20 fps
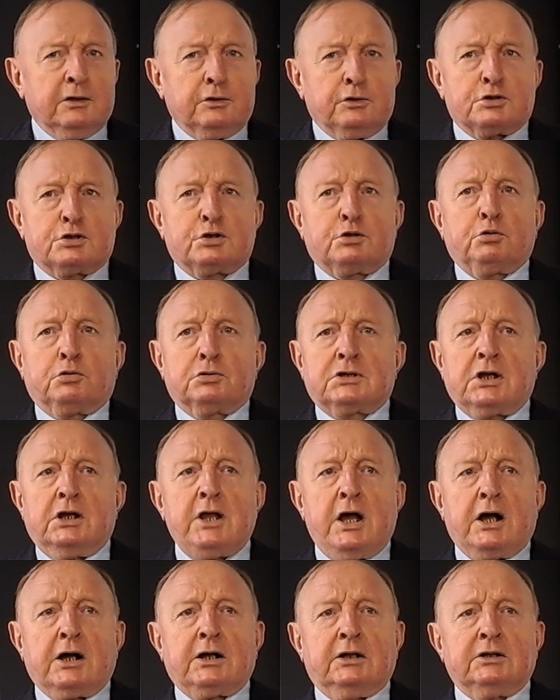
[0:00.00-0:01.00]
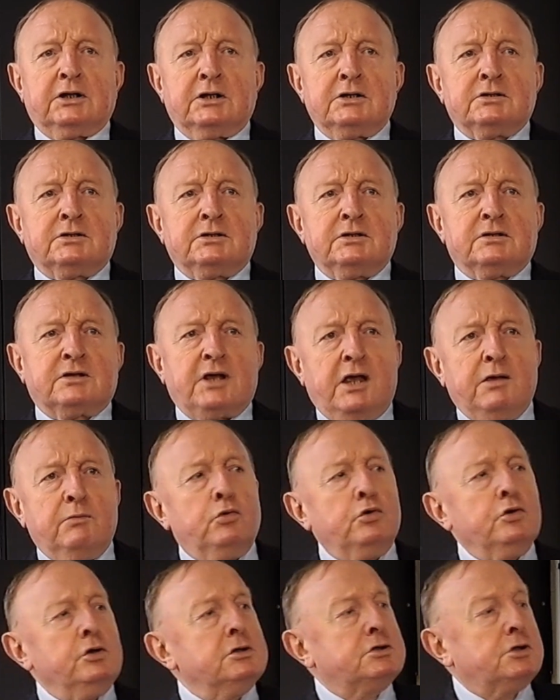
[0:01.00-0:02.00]
do skrócenia kadencji
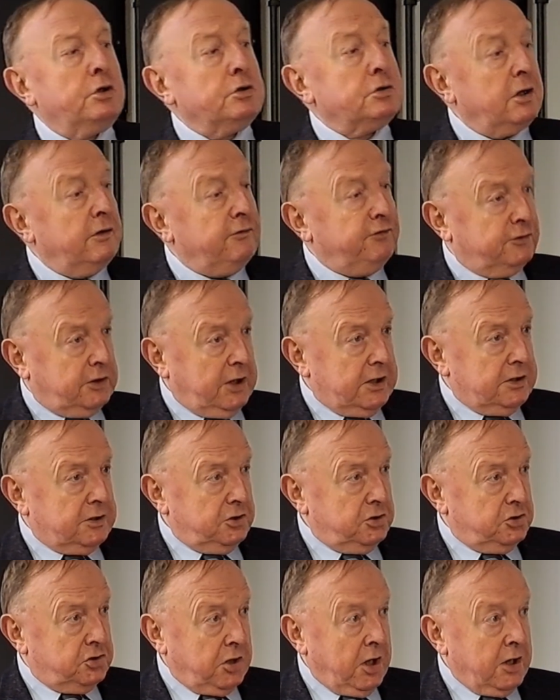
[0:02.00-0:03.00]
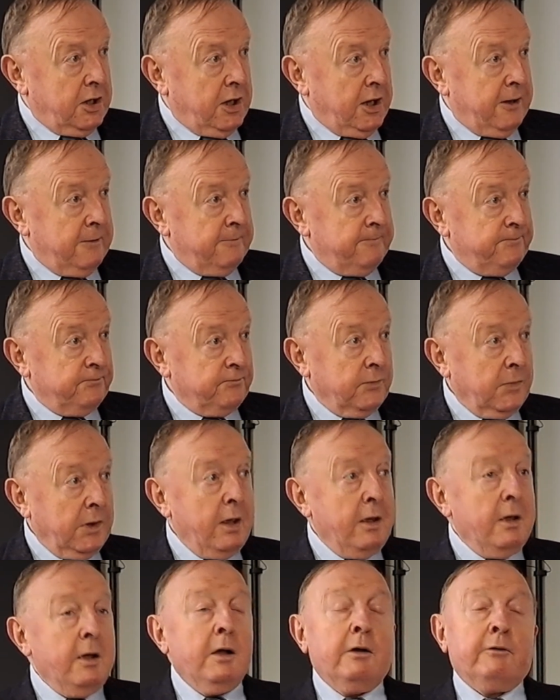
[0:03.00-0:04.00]
Sejmu. I co się wtedy dzieje?
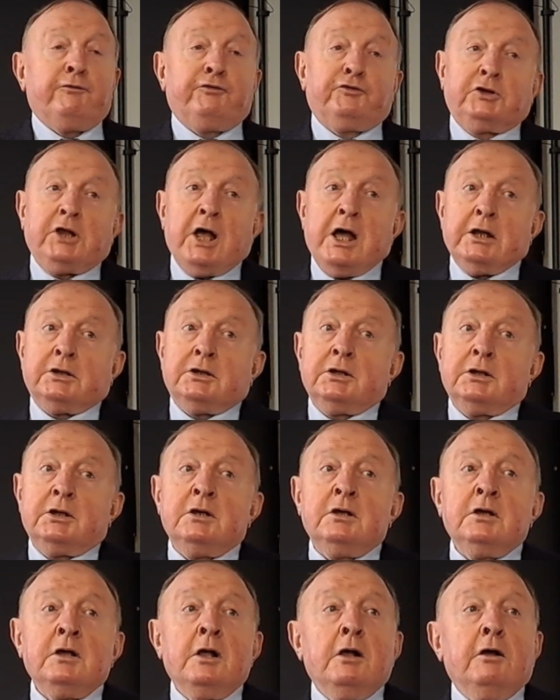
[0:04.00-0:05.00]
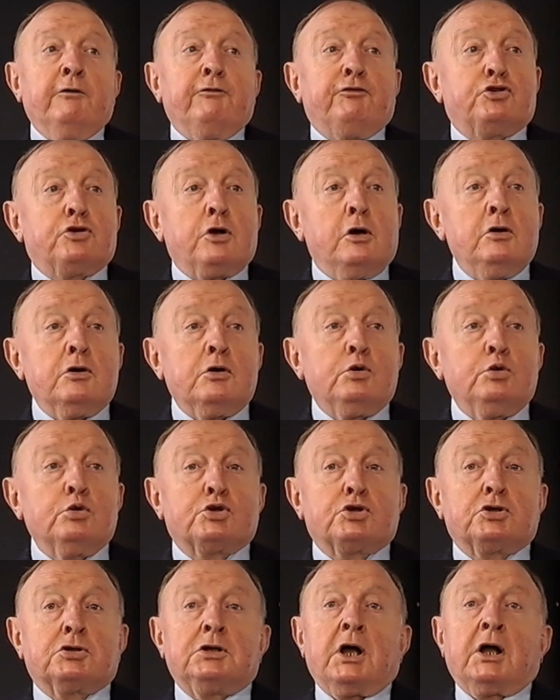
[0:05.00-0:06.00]
Wtedy w ciągu
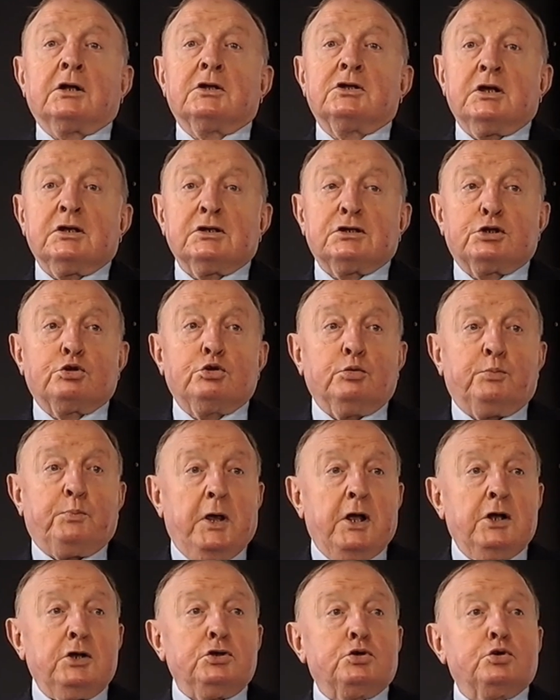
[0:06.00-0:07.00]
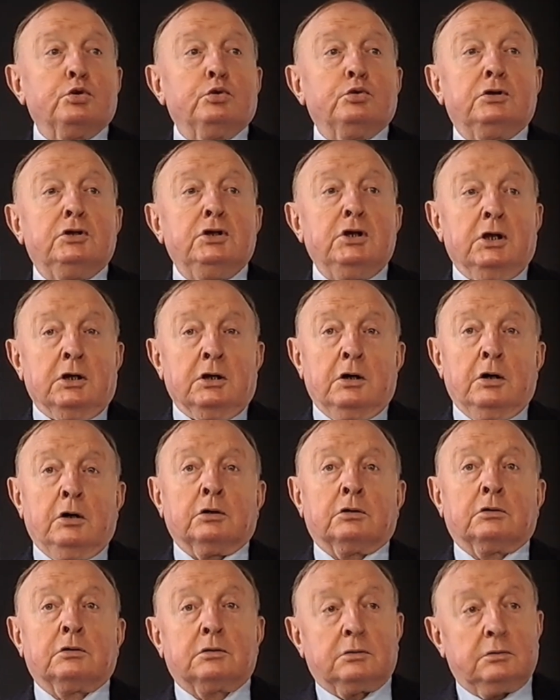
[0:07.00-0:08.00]
45 dni
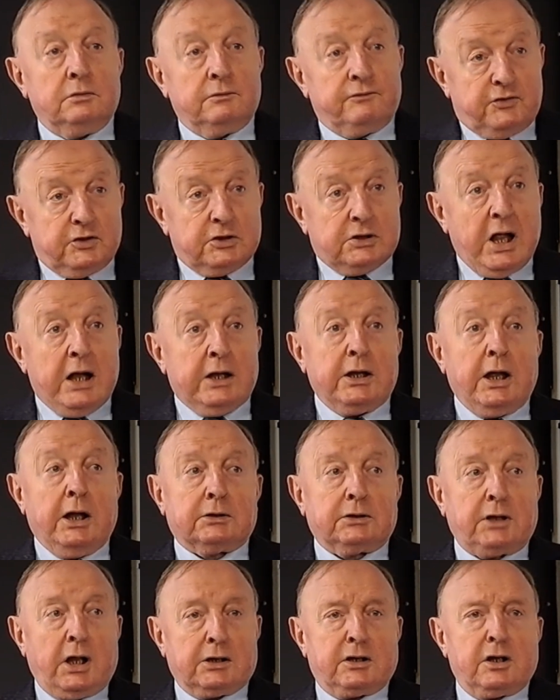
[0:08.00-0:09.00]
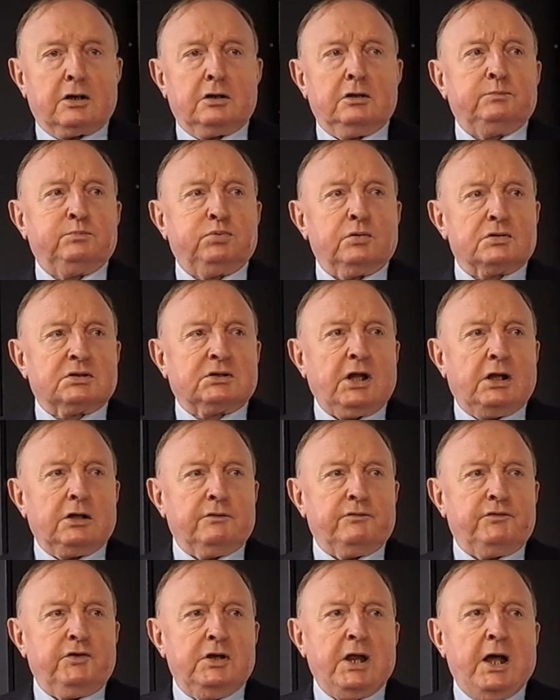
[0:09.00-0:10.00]
od wydania takiego
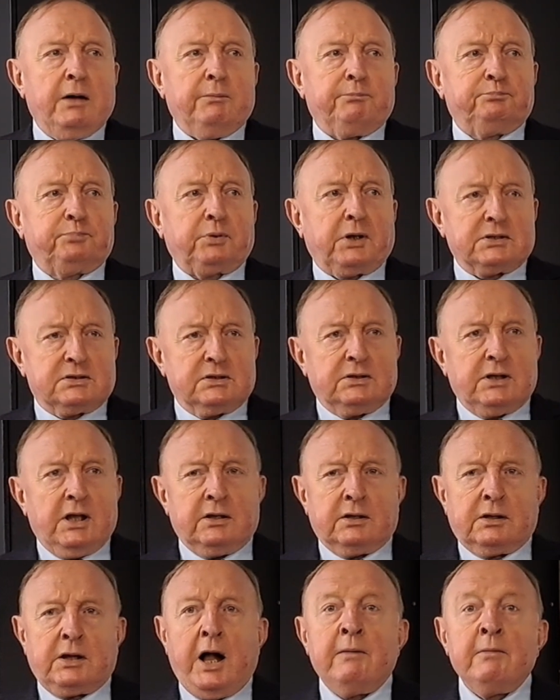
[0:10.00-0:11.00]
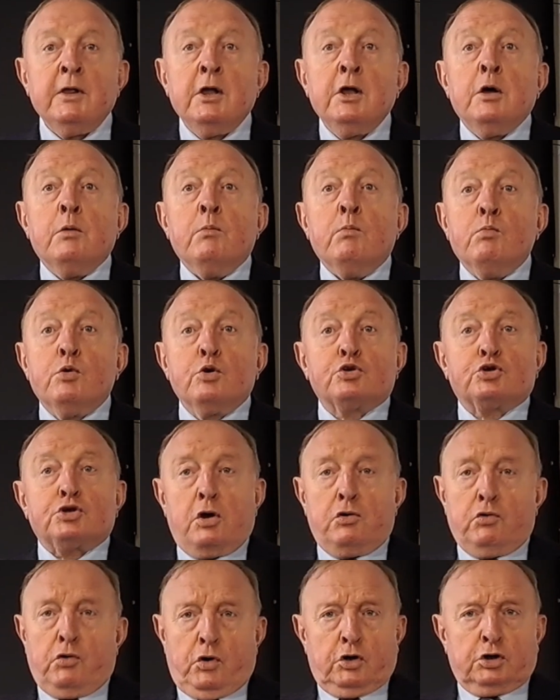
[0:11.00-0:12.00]
postanowienia prezydenta
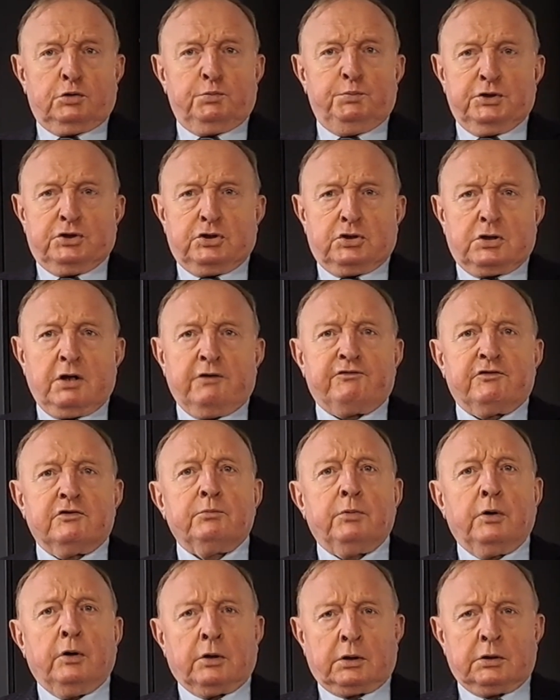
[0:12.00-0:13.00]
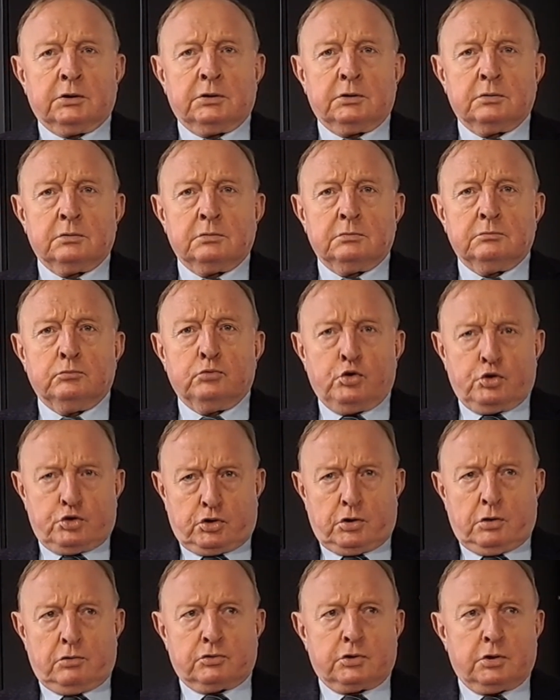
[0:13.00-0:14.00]
muszą odbyć się wybory.
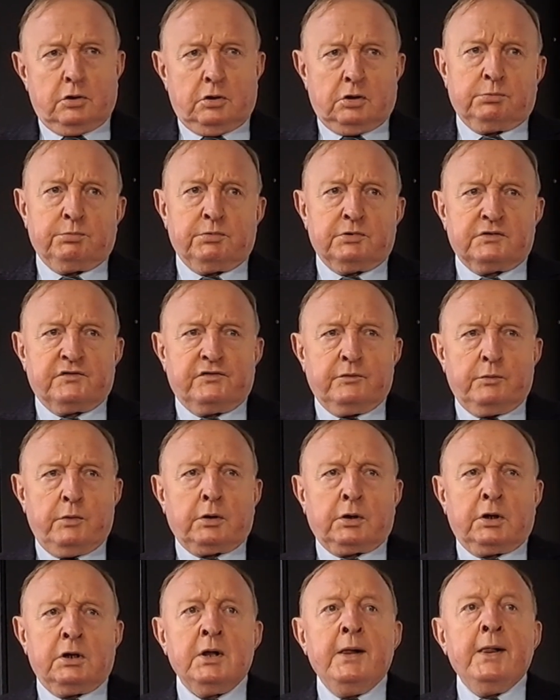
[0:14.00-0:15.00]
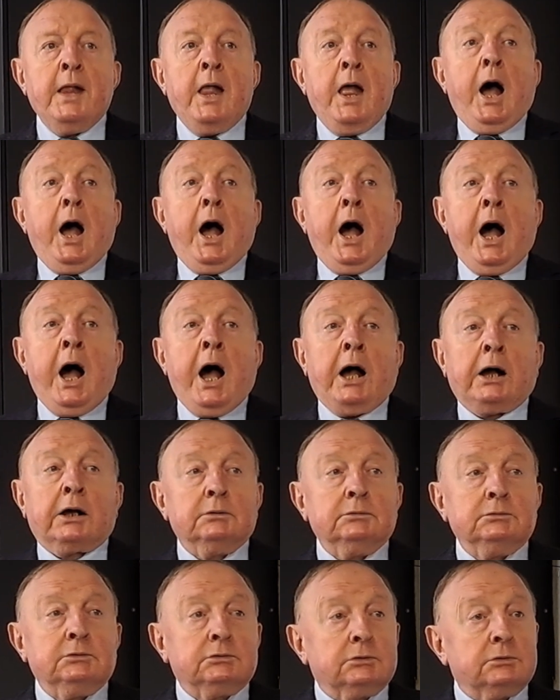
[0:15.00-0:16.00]
Muszą się odbyć wybory, a
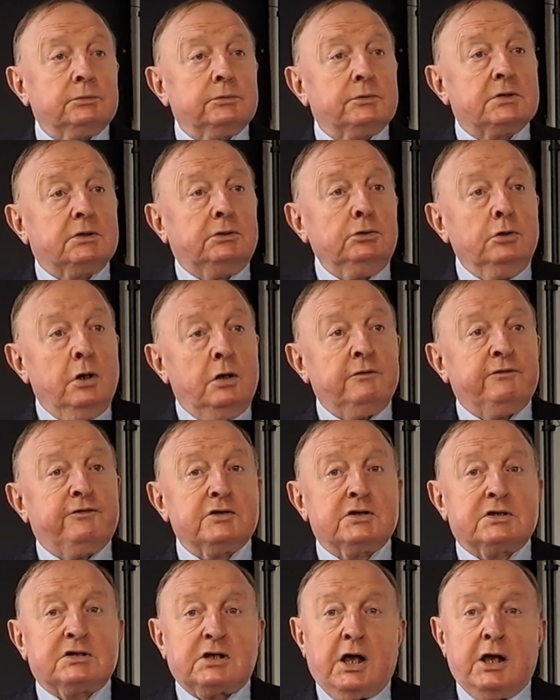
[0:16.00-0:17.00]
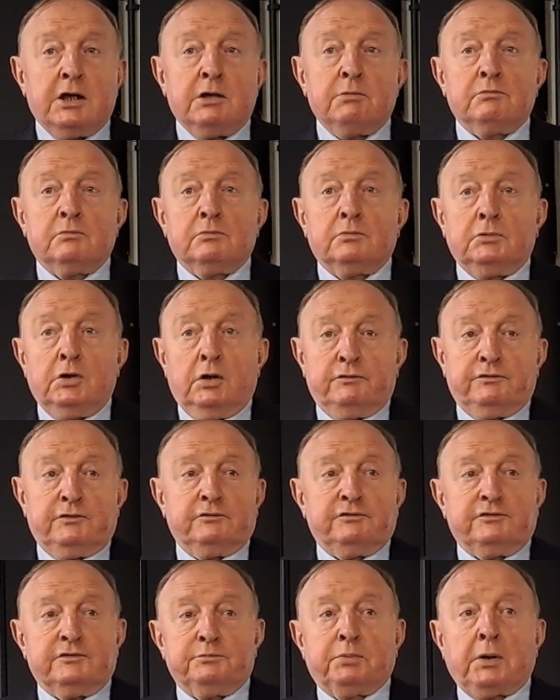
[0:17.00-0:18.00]
e, nowy Sejm,
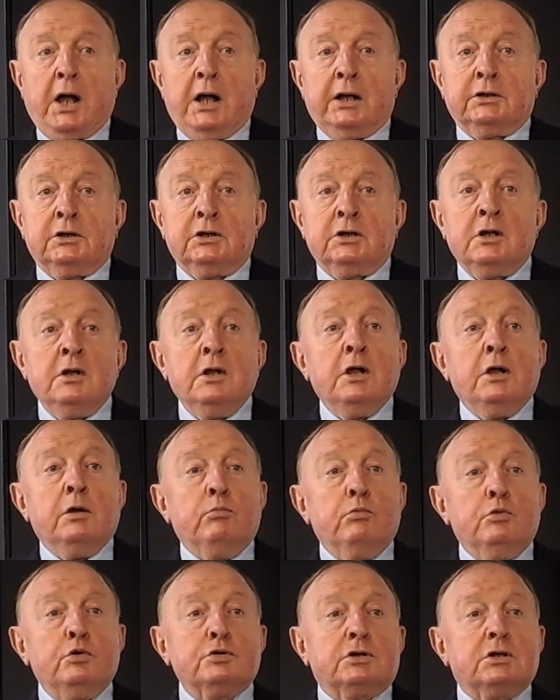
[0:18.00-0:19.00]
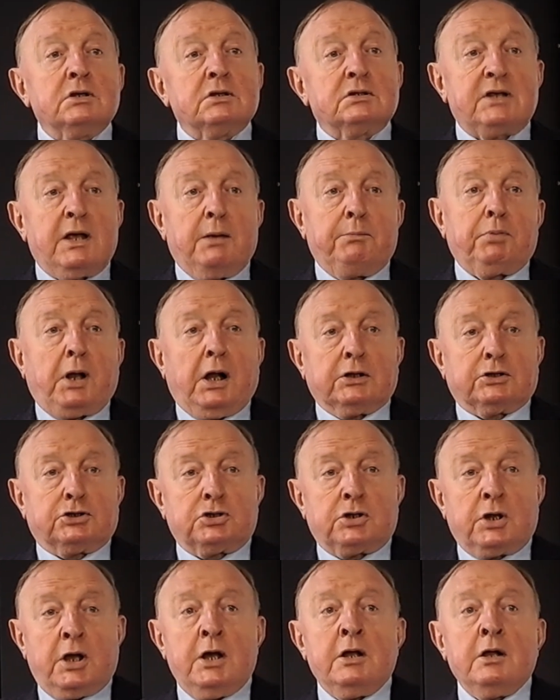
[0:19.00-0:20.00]
nowo wybrany, musi zebrać
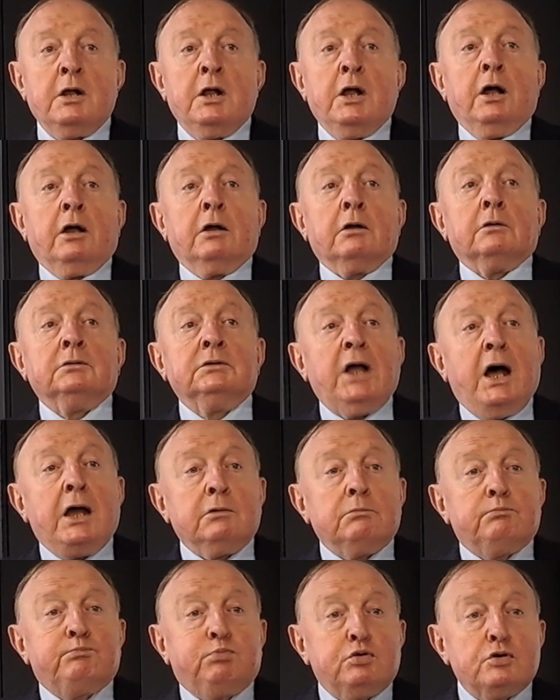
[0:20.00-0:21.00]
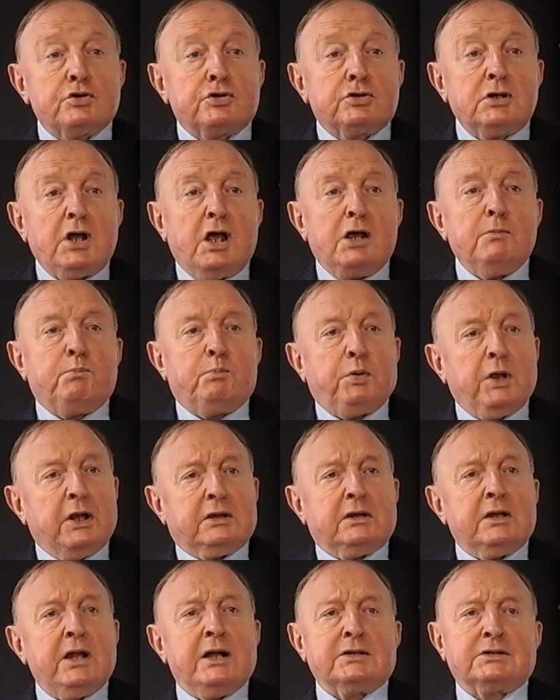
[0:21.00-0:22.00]
się najpóźniej
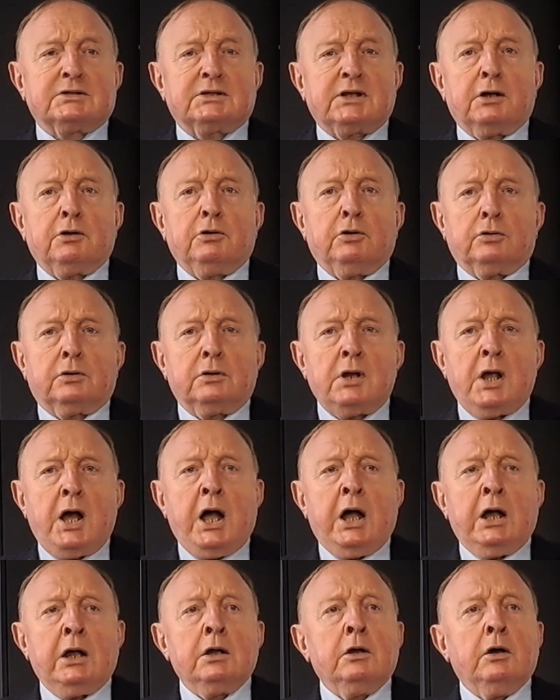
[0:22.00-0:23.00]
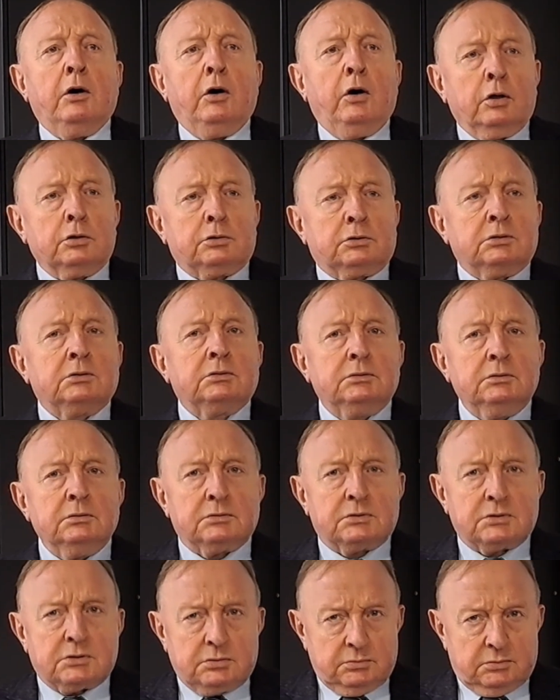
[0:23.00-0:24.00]
15 dnia od
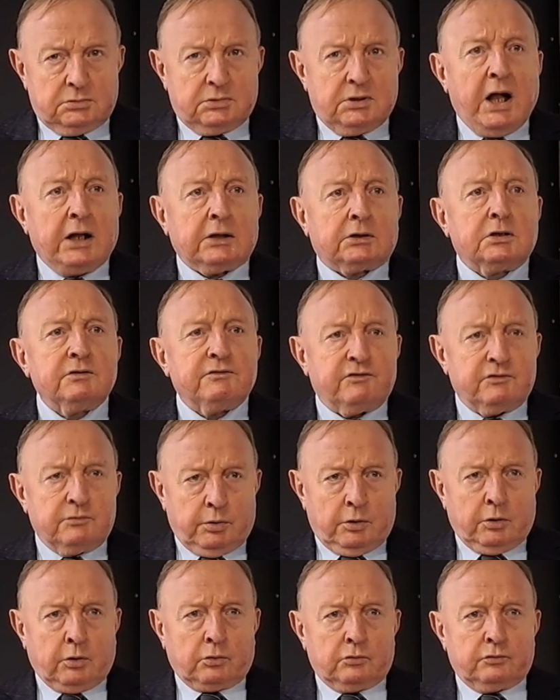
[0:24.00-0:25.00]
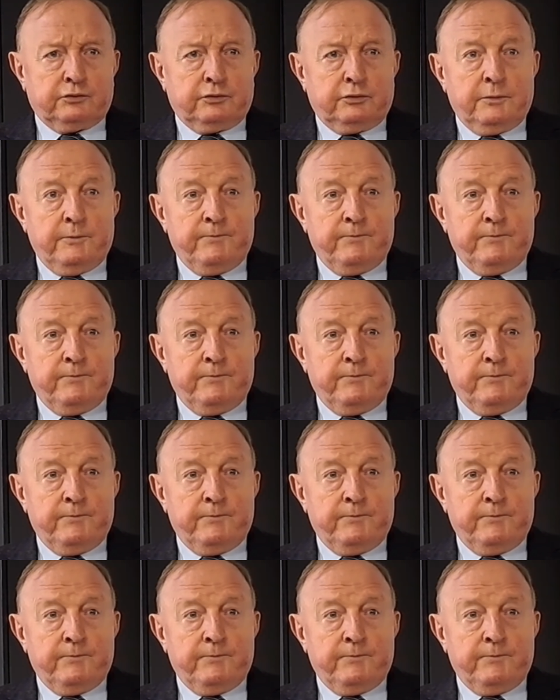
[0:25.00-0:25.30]
daty wyborów.